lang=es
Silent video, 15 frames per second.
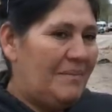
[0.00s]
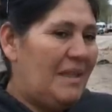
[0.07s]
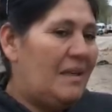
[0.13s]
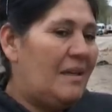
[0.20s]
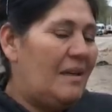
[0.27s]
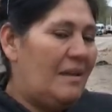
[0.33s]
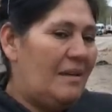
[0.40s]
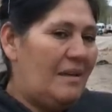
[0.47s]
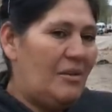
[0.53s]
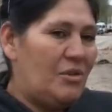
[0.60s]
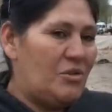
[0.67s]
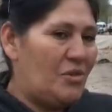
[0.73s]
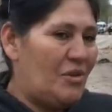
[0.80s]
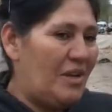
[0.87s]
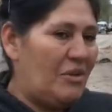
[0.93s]
ni que le den
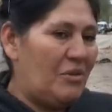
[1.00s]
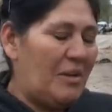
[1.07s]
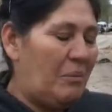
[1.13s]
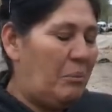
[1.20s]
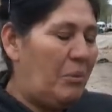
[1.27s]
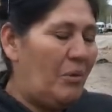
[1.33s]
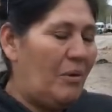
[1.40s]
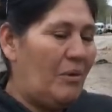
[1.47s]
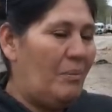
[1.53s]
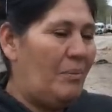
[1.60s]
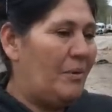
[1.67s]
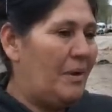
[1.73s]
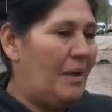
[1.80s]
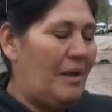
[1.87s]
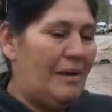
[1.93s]
ocho años tampoco,
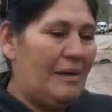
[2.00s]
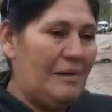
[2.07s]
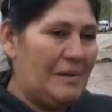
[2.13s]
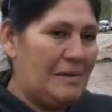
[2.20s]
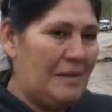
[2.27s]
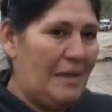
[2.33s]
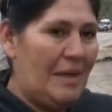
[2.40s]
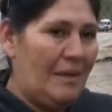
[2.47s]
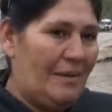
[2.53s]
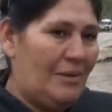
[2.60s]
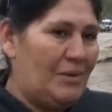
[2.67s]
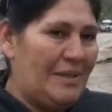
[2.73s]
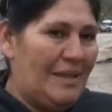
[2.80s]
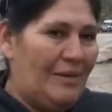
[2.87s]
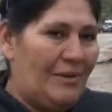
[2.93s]
porque eh,
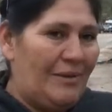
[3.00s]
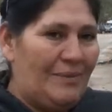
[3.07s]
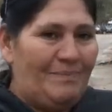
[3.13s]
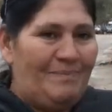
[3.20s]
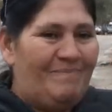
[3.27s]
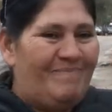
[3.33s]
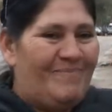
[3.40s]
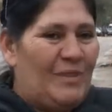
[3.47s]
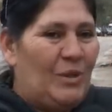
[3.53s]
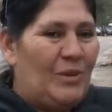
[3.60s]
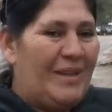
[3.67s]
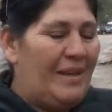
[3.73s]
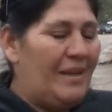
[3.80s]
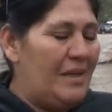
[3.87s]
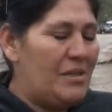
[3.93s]
o sea, lo,
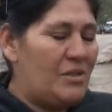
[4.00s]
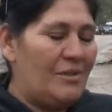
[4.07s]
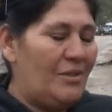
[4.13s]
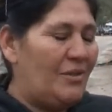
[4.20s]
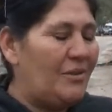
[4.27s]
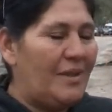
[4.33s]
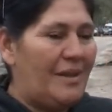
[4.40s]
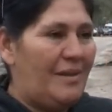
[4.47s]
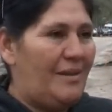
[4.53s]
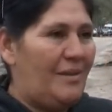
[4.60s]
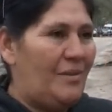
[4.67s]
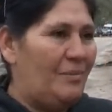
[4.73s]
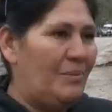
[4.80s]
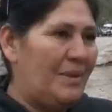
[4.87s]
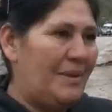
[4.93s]
que él hizo no tiene
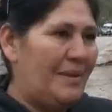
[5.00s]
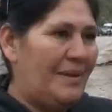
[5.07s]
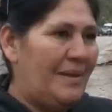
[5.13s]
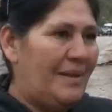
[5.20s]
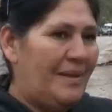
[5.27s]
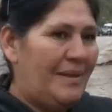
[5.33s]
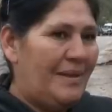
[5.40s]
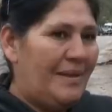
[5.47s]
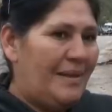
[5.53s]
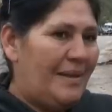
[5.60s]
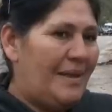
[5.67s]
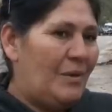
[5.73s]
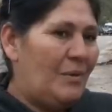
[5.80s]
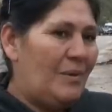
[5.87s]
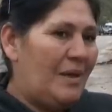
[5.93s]
nombre.
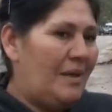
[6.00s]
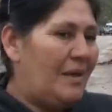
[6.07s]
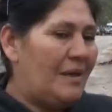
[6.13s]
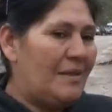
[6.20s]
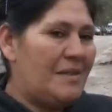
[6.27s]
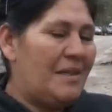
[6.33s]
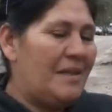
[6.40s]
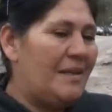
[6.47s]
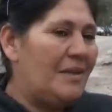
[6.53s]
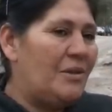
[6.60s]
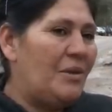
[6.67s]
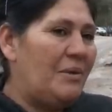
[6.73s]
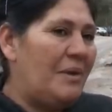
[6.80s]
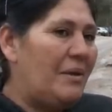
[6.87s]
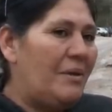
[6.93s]
Era un nene que siquiera
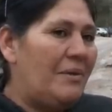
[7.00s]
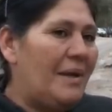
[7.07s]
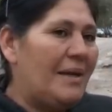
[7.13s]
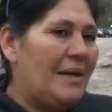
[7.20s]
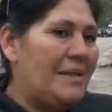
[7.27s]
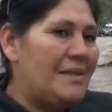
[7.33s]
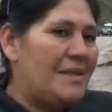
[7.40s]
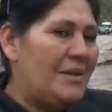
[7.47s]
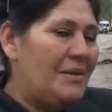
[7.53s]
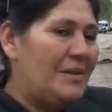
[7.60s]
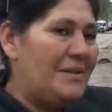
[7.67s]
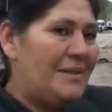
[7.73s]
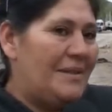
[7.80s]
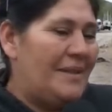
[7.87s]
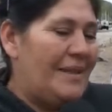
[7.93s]
todavía no había alcanzado
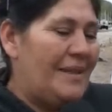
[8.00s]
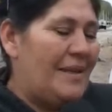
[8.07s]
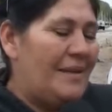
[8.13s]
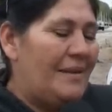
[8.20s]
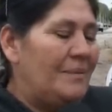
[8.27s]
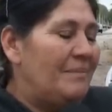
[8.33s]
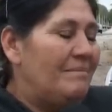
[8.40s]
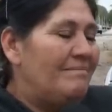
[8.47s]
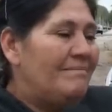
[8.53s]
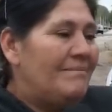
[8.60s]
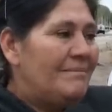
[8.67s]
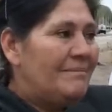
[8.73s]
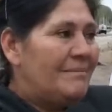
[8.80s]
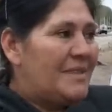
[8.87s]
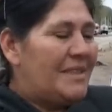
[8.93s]
ni siquiera de
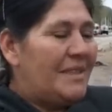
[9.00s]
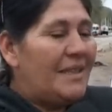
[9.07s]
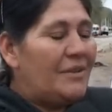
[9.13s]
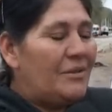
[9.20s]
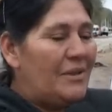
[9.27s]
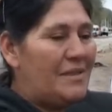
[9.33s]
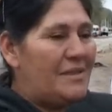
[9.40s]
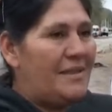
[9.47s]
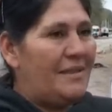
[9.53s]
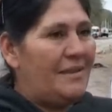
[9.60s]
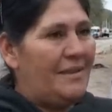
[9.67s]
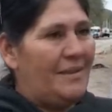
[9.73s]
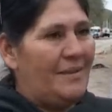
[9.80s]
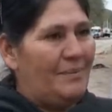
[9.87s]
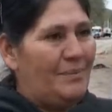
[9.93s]
ser
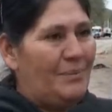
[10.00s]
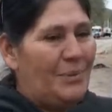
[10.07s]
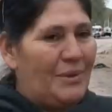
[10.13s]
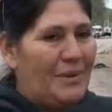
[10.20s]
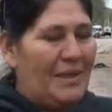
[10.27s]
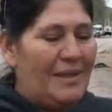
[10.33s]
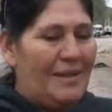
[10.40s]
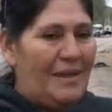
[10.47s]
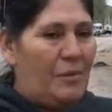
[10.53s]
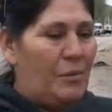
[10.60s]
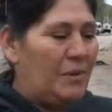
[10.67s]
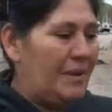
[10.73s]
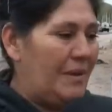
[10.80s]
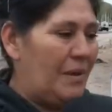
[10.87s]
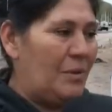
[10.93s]
adolescente, porque él le
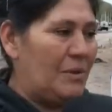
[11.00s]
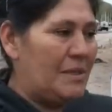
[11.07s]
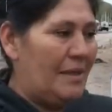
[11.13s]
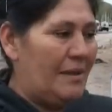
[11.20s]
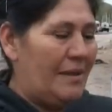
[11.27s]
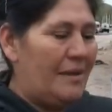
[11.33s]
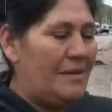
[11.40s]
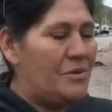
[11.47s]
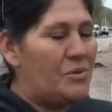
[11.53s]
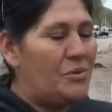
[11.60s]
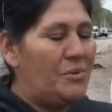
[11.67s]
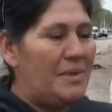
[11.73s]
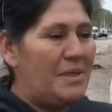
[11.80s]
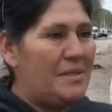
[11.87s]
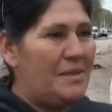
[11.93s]
gustaba saltar en
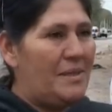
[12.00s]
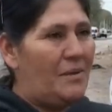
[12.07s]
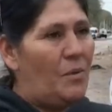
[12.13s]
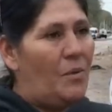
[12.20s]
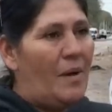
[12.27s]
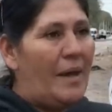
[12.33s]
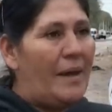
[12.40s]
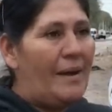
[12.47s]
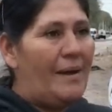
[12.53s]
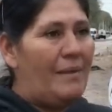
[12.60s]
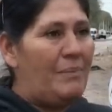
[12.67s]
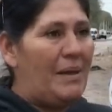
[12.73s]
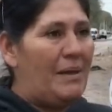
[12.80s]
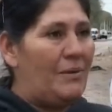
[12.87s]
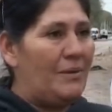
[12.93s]
su bici, jugar a la
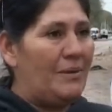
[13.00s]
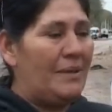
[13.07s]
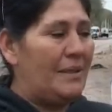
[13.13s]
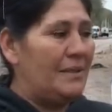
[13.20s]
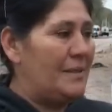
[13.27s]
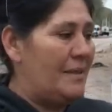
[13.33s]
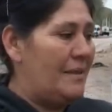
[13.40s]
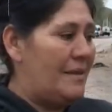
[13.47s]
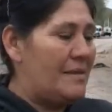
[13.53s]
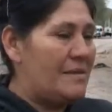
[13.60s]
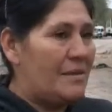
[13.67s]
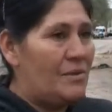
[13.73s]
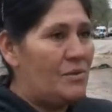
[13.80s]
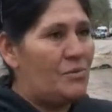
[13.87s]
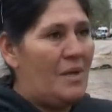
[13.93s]
pelota,
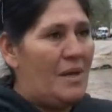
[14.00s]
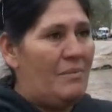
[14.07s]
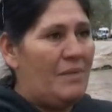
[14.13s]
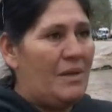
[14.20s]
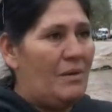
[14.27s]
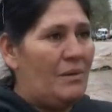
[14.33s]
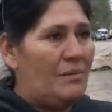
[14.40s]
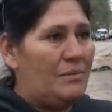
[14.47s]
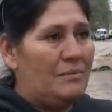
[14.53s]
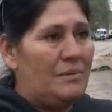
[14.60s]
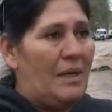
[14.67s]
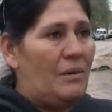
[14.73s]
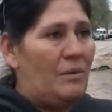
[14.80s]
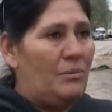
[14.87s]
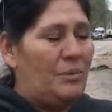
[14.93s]
sentarse con sus amigos con
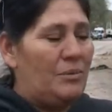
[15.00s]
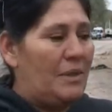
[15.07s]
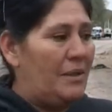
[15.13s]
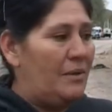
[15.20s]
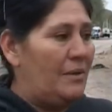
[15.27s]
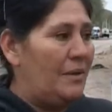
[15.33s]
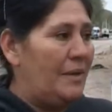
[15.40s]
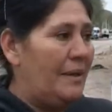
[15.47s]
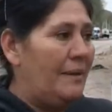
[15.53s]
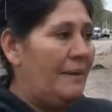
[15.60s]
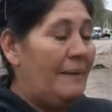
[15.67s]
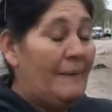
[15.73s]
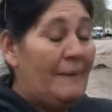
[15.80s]
una computadora.